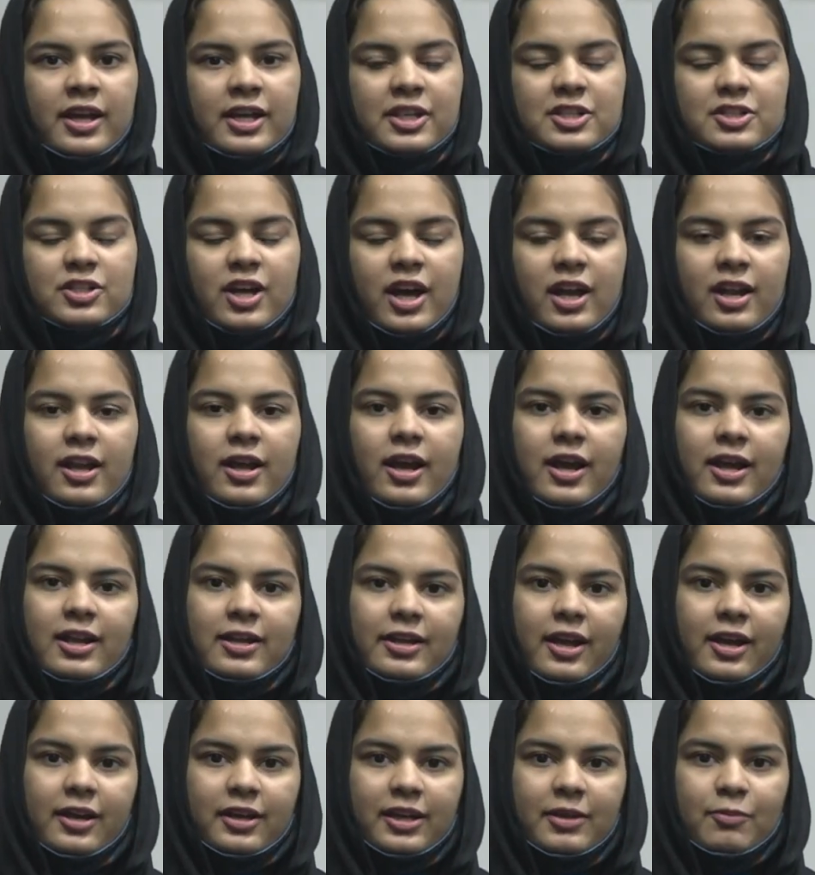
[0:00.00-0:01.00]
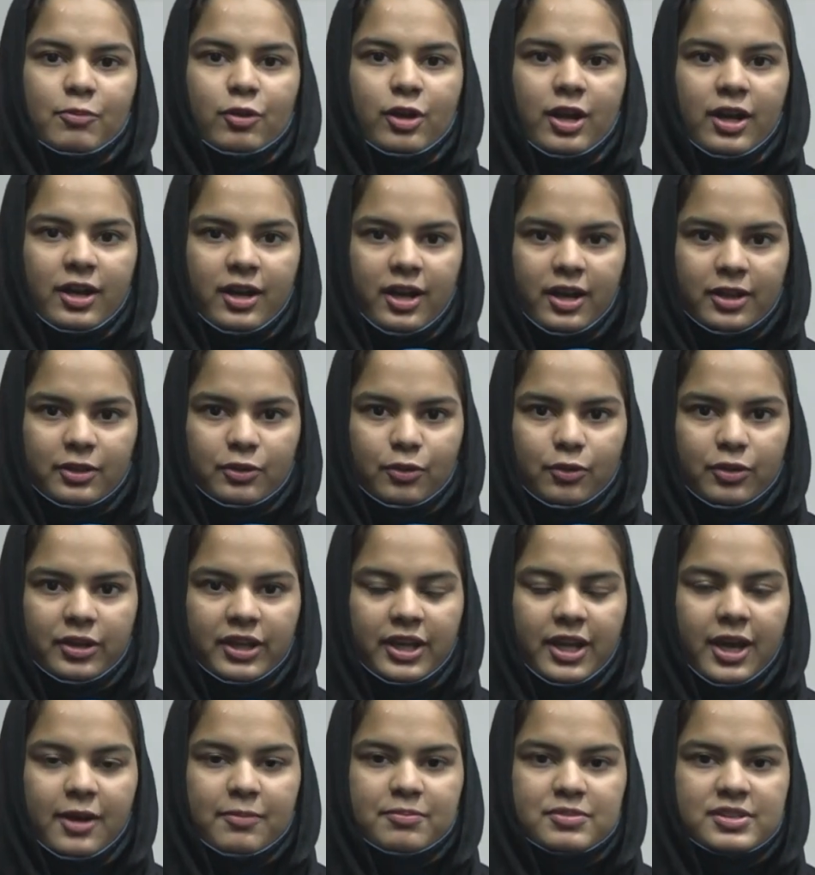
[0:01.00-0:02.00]
इन अगली मुलाकात
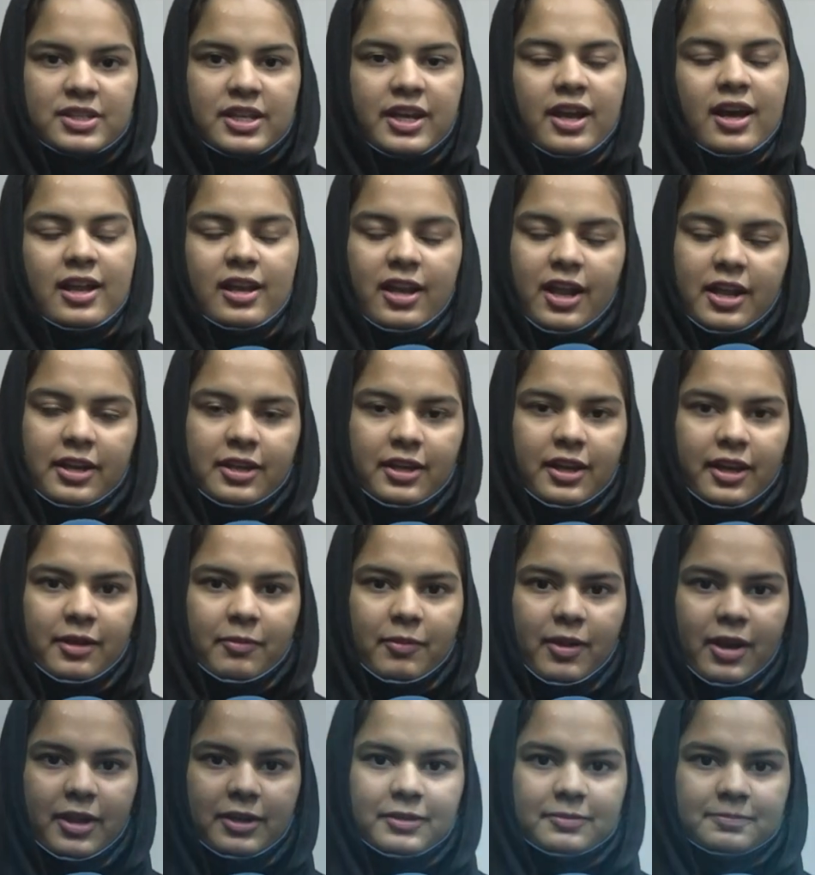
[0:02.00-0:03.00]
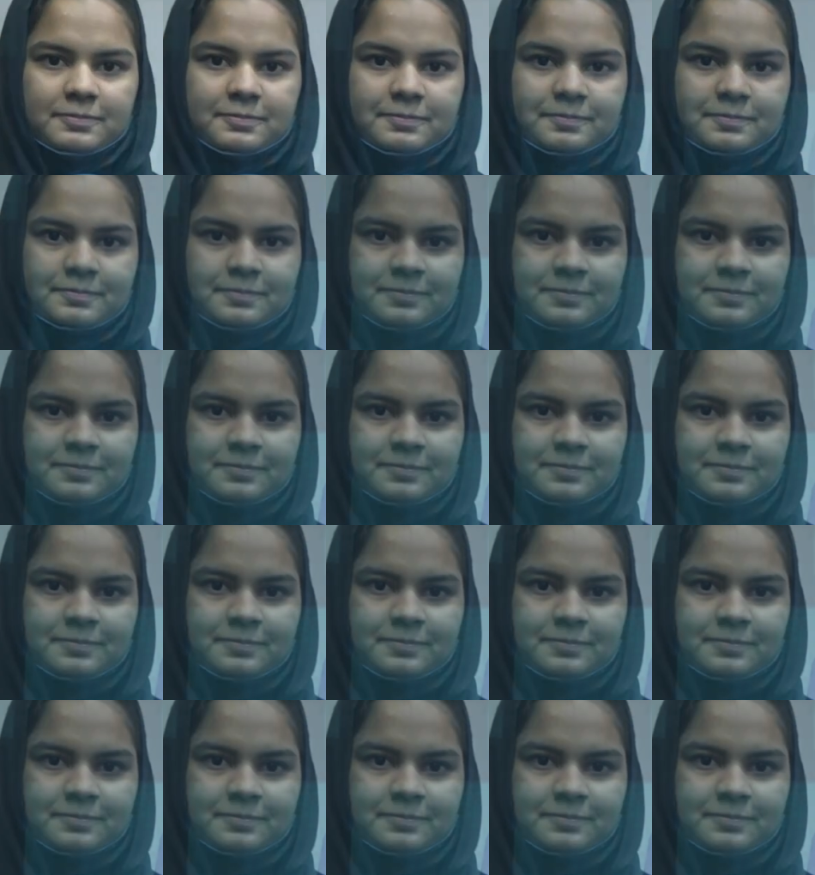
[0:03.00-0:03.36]
होगी आपसे अल्लाह ने के बान